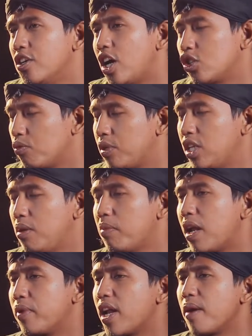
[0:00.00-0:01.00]
atau
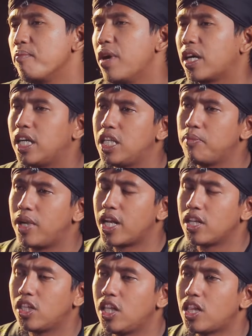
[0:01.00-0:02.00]
minimal menambah
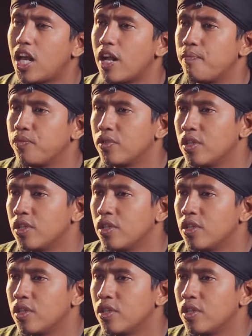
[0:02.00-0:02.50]
keimanan kita